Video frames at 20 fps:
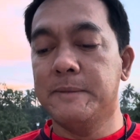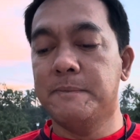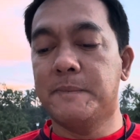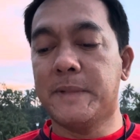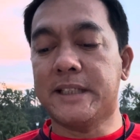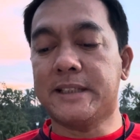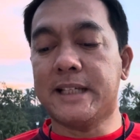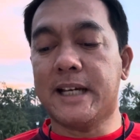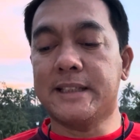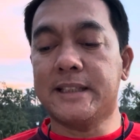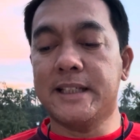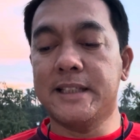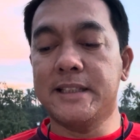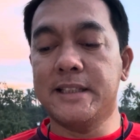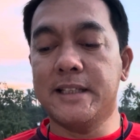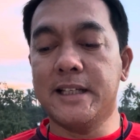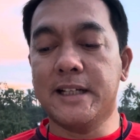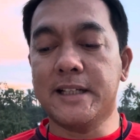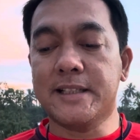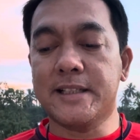
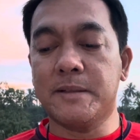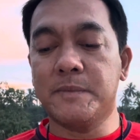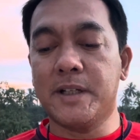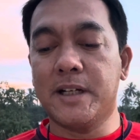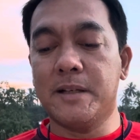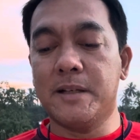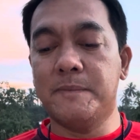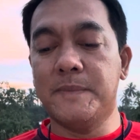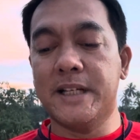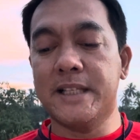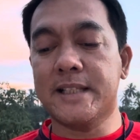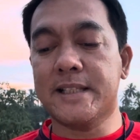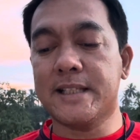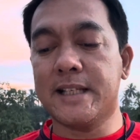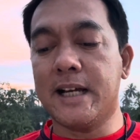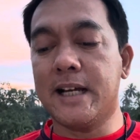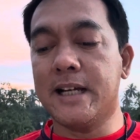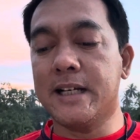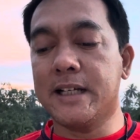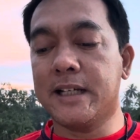Matatanyag sa mga
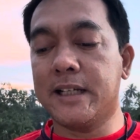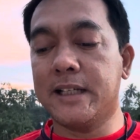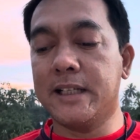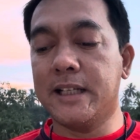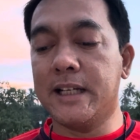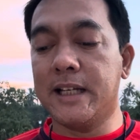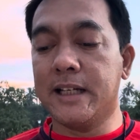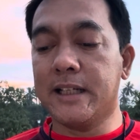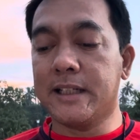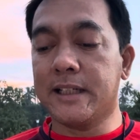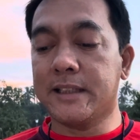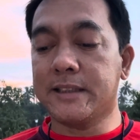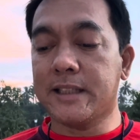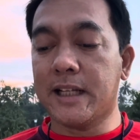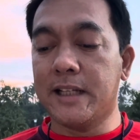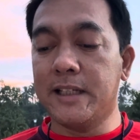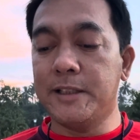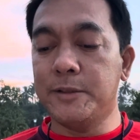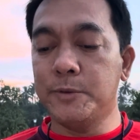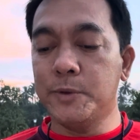bansa ang kanilang
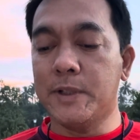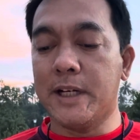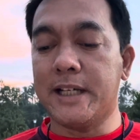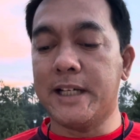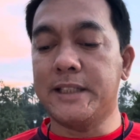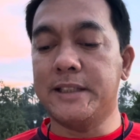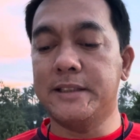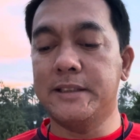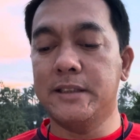katalinuhan